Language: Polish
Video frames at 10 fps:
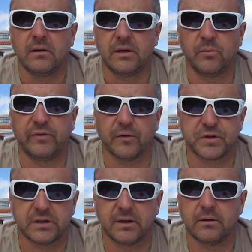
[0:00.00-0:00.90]
Nie mówię o
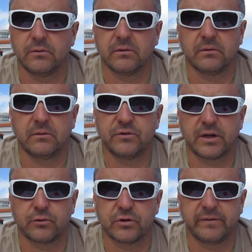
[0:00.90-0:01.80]
wszystkich e,
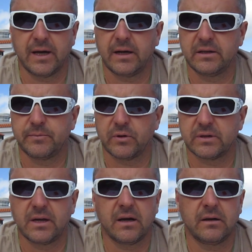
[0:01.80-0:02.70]
ludziach, którzy wyjechali z
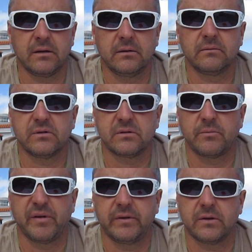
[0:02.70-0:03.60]
Polski, ale
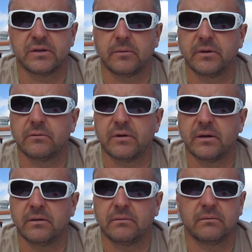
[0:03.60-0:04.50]
są pewne osoby,
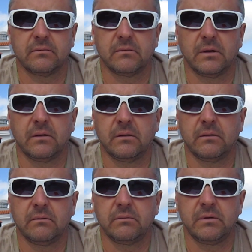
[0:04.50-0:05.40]
które
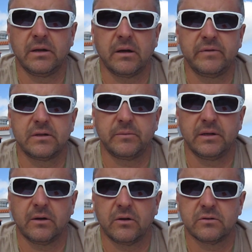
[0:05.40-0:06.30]
nienawidzą
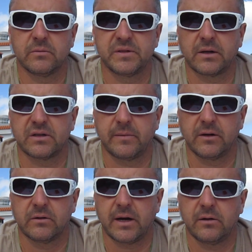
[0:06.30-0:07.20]
innych osób z tego
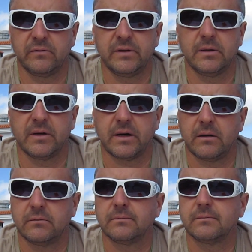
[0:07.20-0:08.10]
samego kraju w innym kraju.